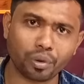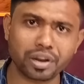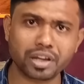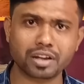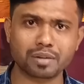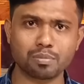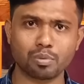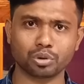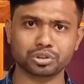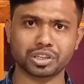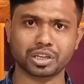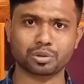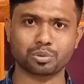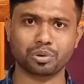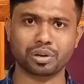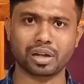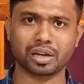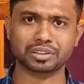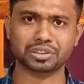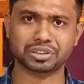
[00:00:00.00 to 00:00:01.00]
অনেক মজা
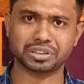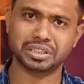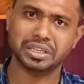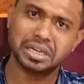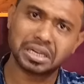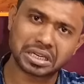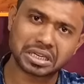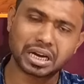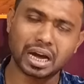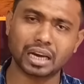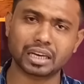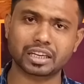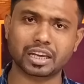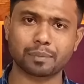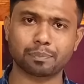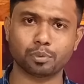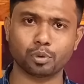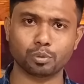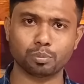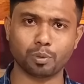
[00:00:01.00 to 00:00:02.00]
করে আসি
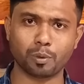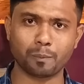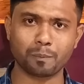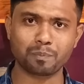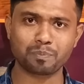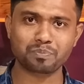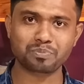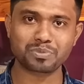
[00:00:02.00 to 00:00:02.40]
কালকে পড়বো